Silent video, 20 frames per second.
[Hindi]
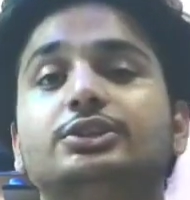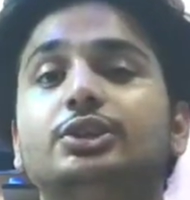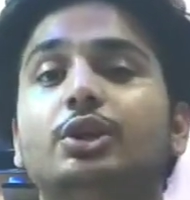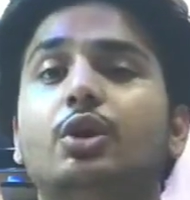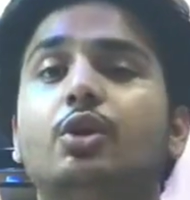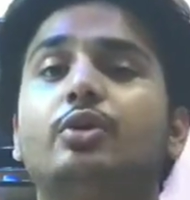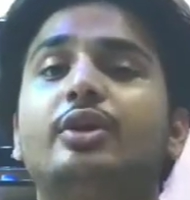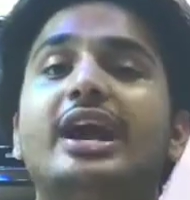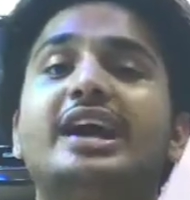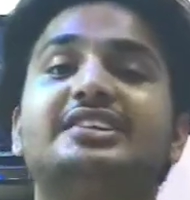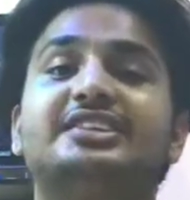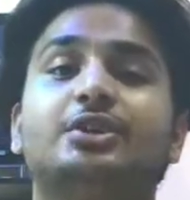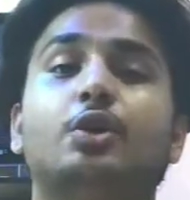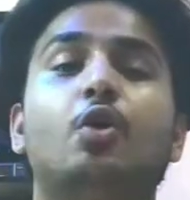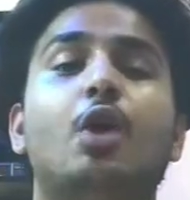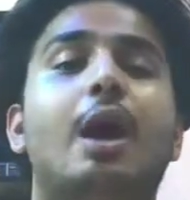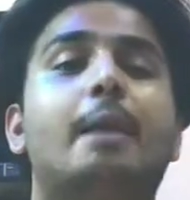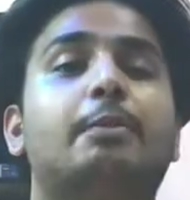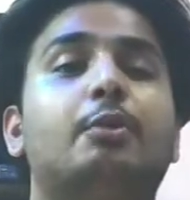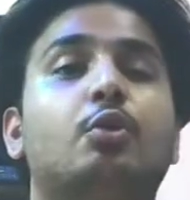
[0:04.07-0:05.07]
सो कैसे
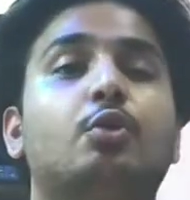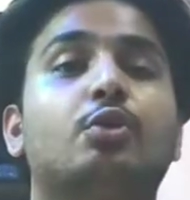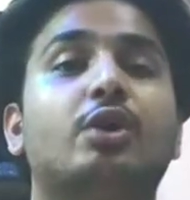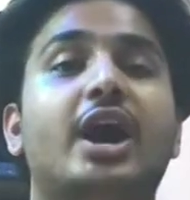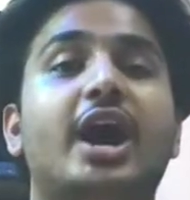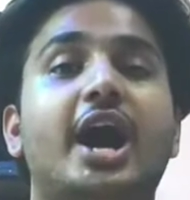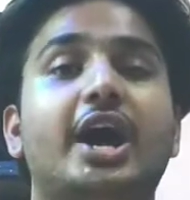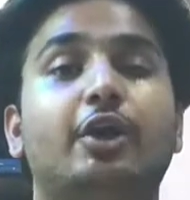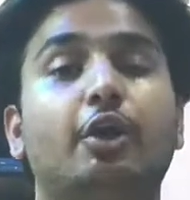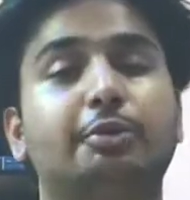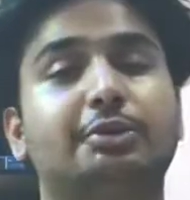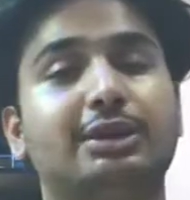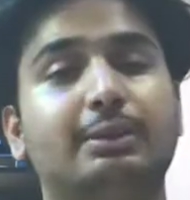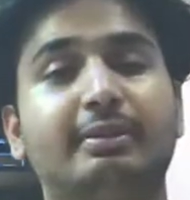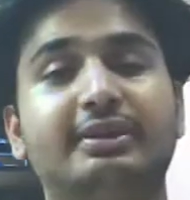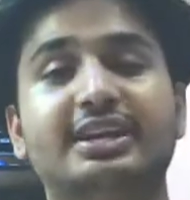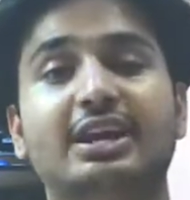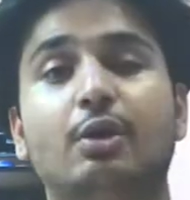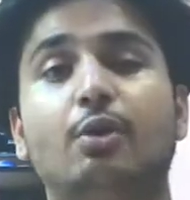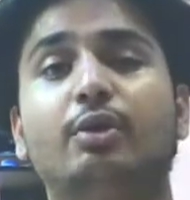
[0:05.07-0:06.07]
हो आप लोग आई होप सब
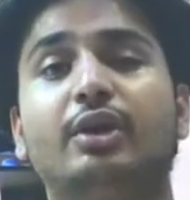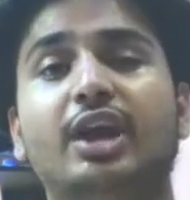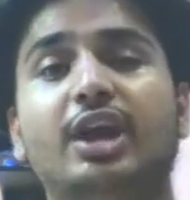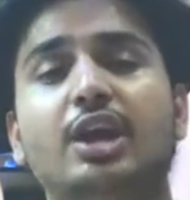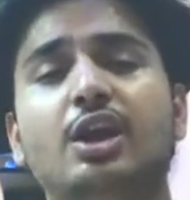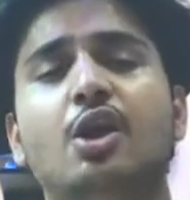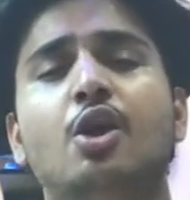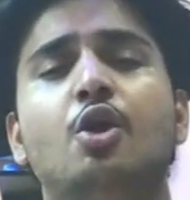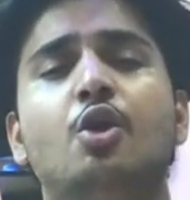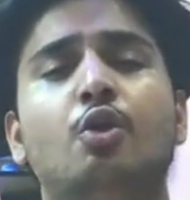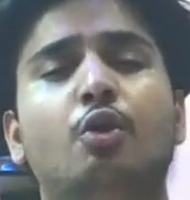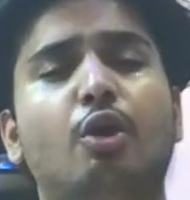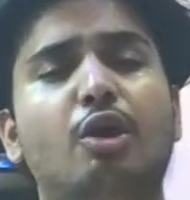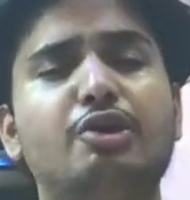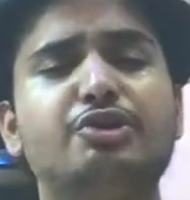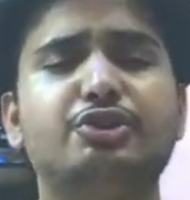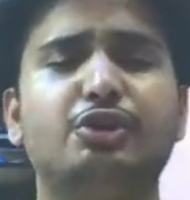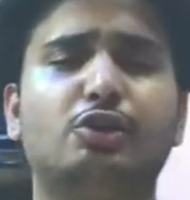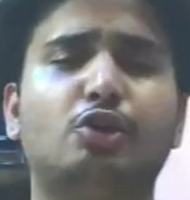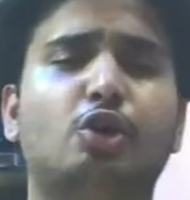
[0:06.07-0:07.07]
बढ़िया होंगे
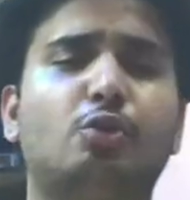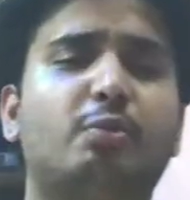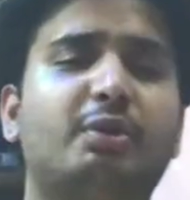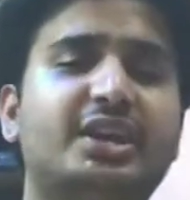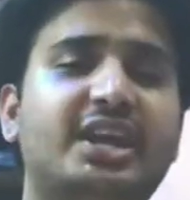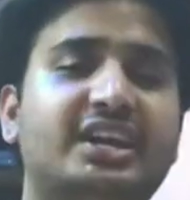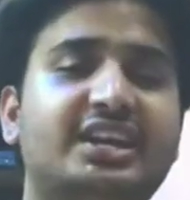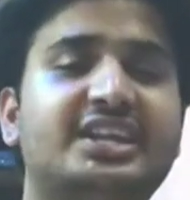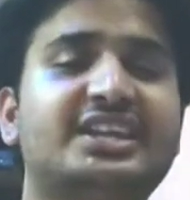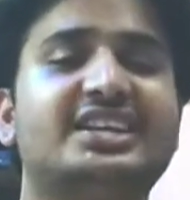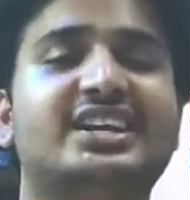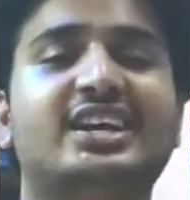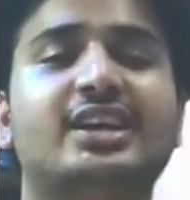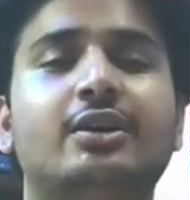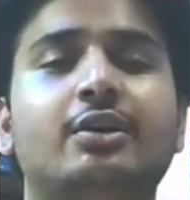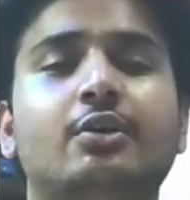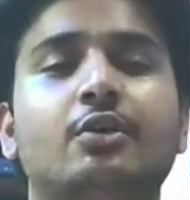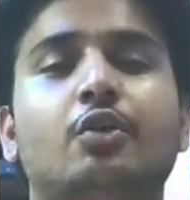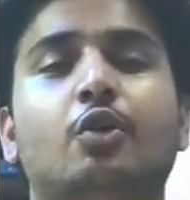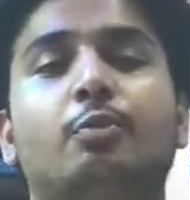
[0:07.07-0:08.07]
और जो लोग बढ़िया नहीं है
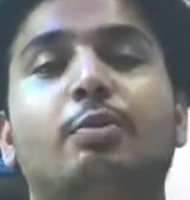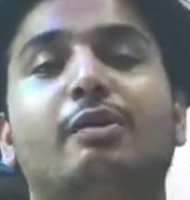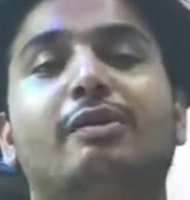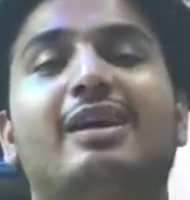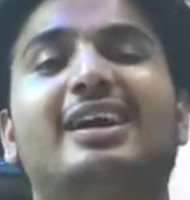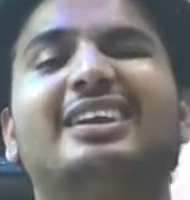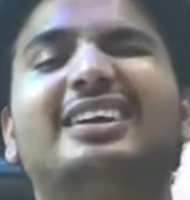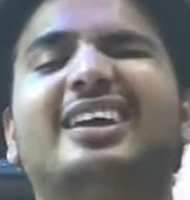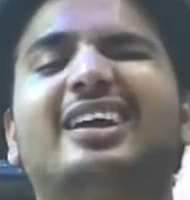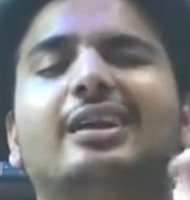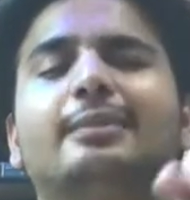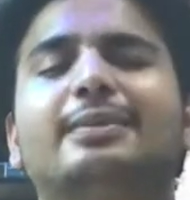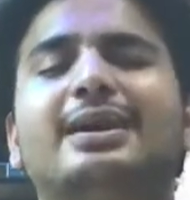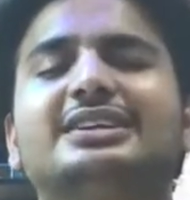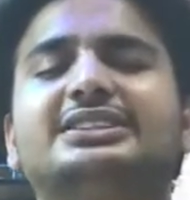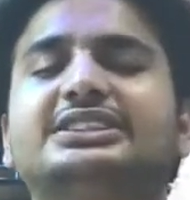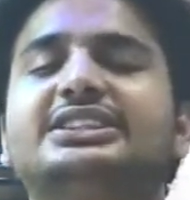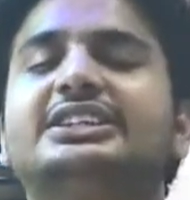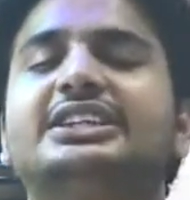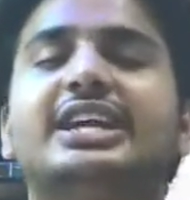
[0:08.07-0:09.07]
भगवान की
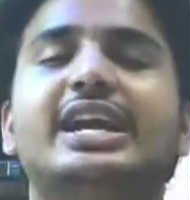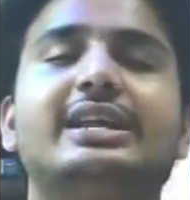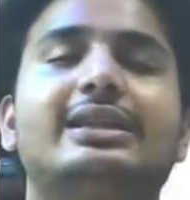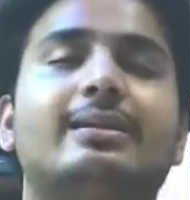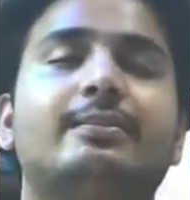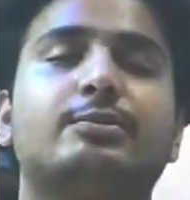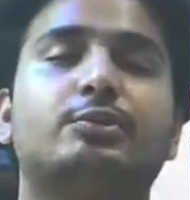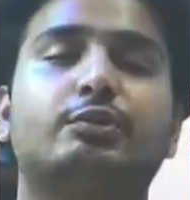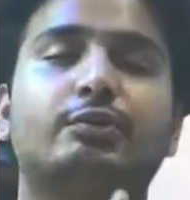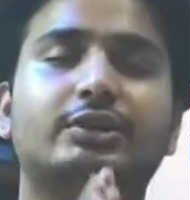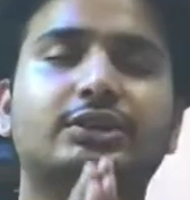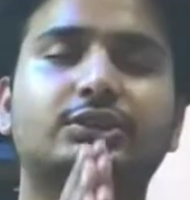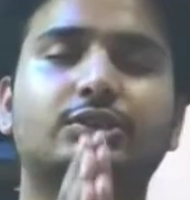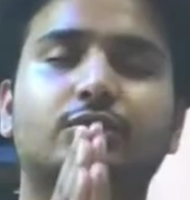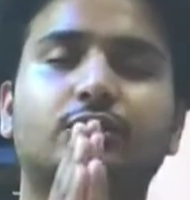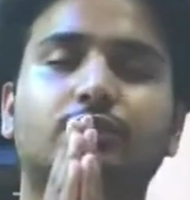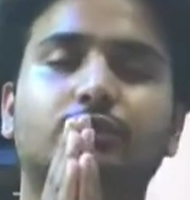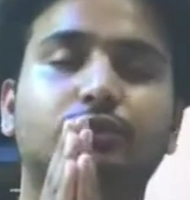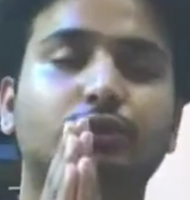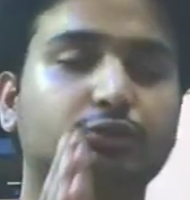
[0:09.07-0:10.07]
कृपा से एकदम स्वस्थ
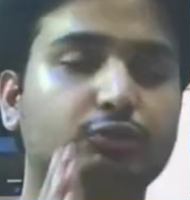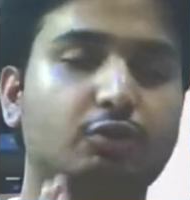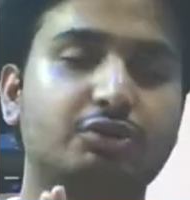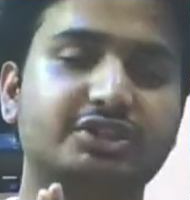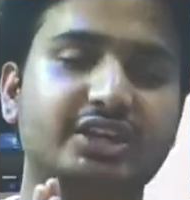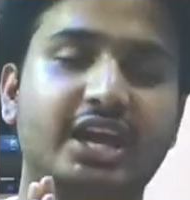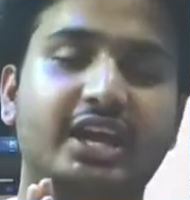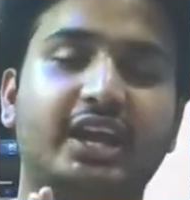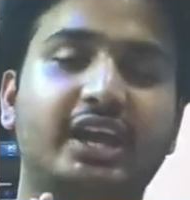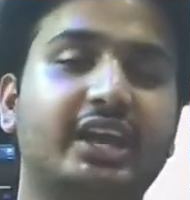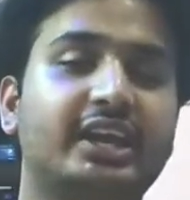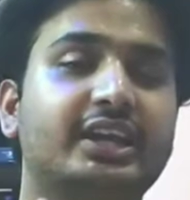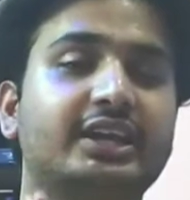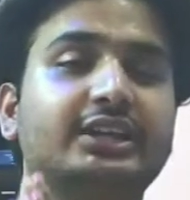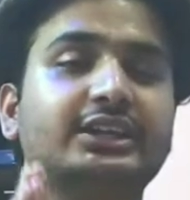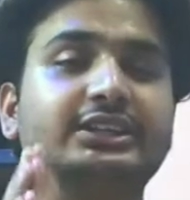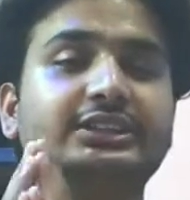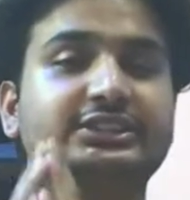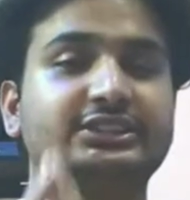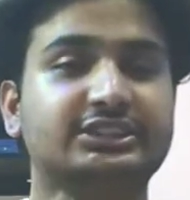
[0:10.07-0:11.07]
और दुष्ट हो जाएंगे
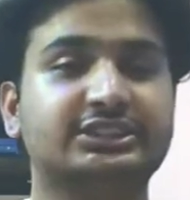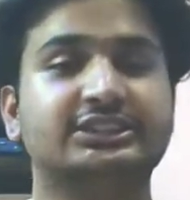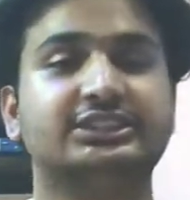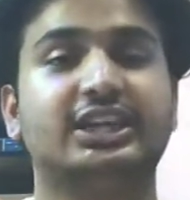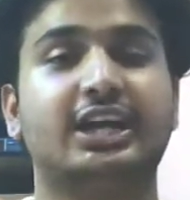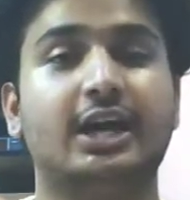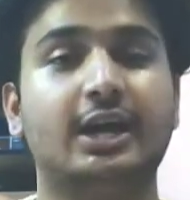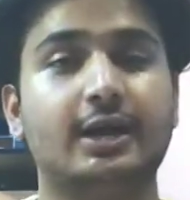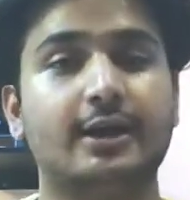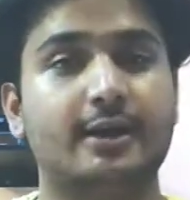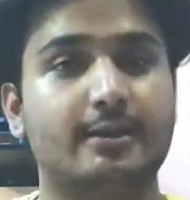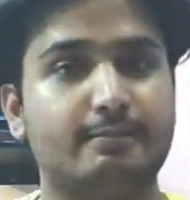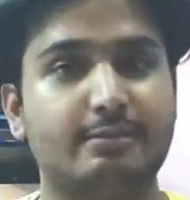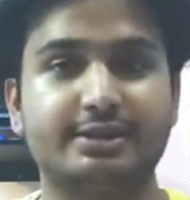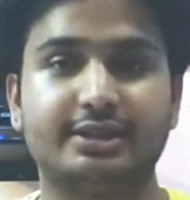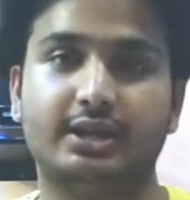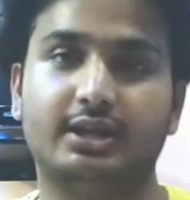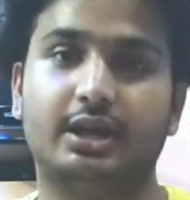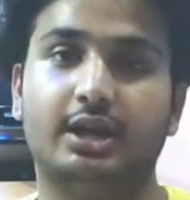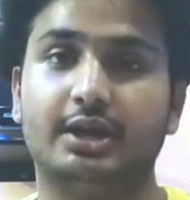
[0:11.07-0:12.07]
चिंता
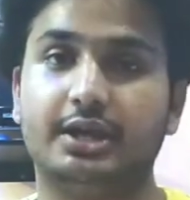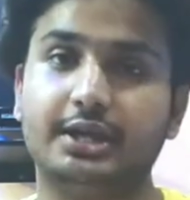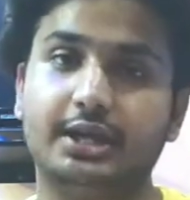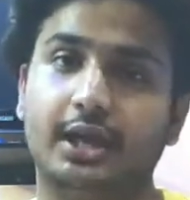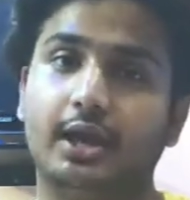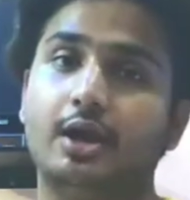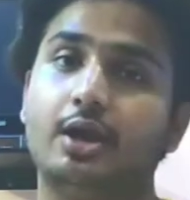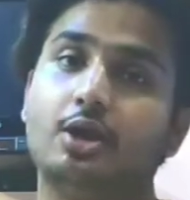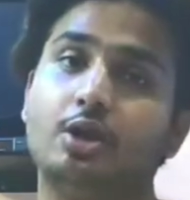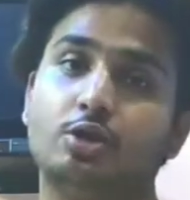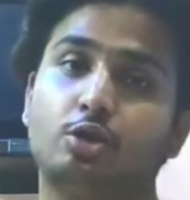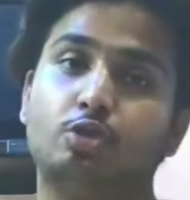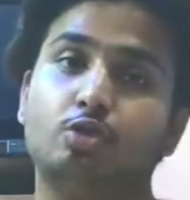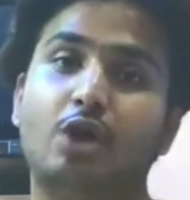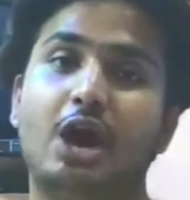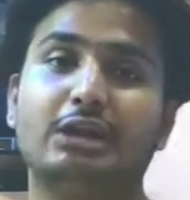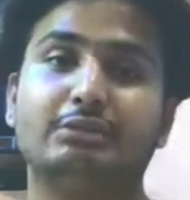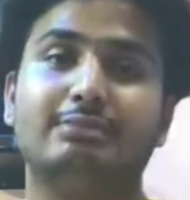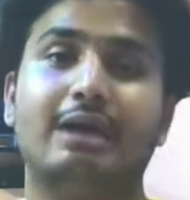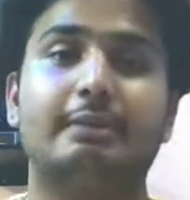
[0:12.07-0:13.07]
मत करना ठीक है तो
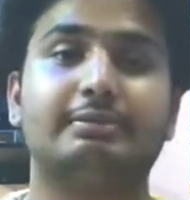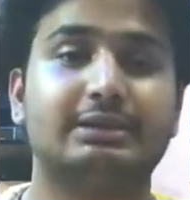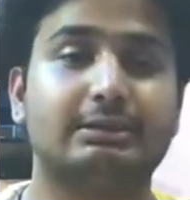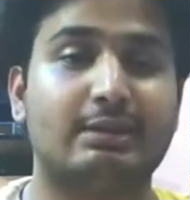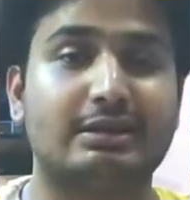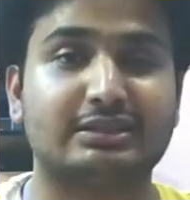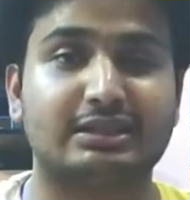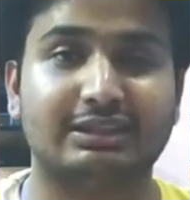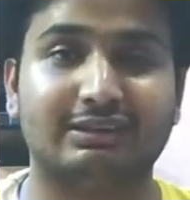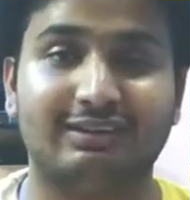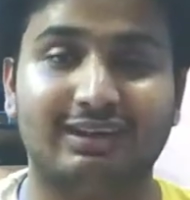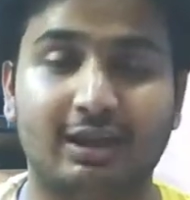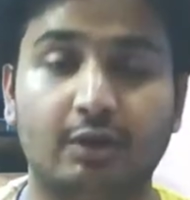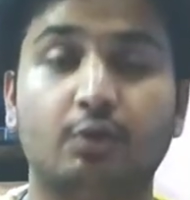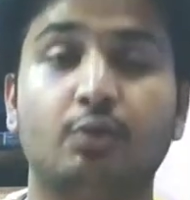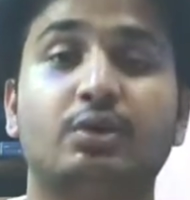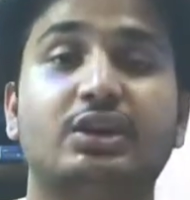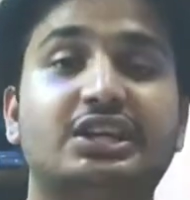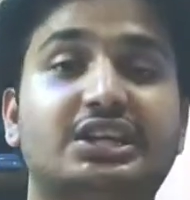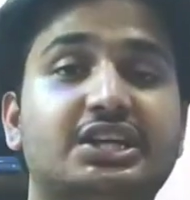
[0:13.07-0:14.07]
आज मैं आपसे बात करने वाला
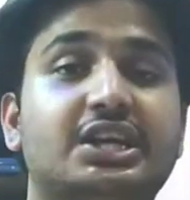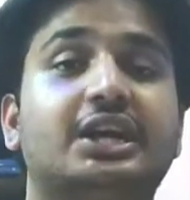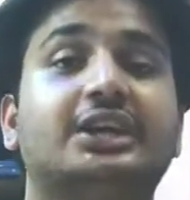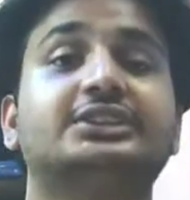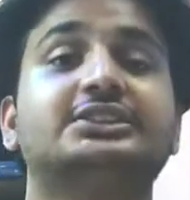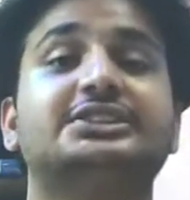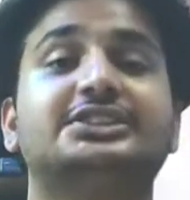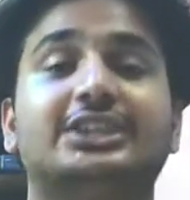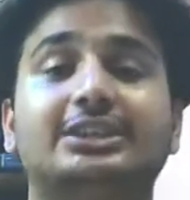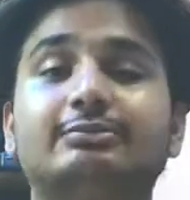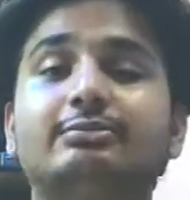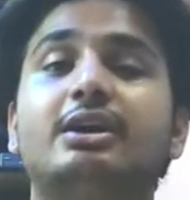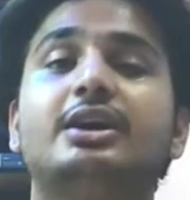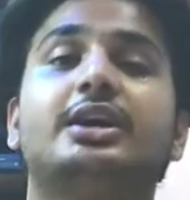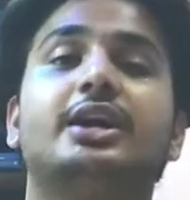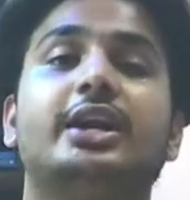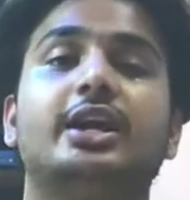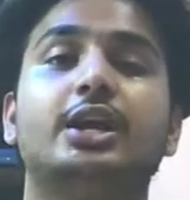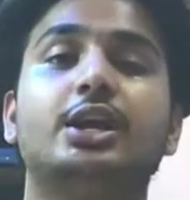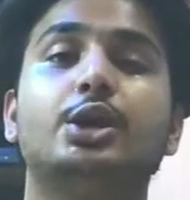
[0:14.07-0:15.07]
हूँ ईशान शर्मा
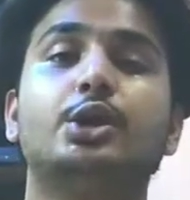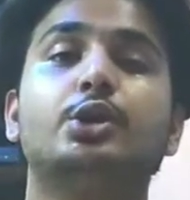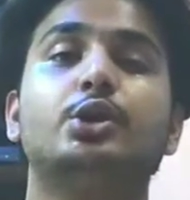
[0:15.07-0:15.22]
के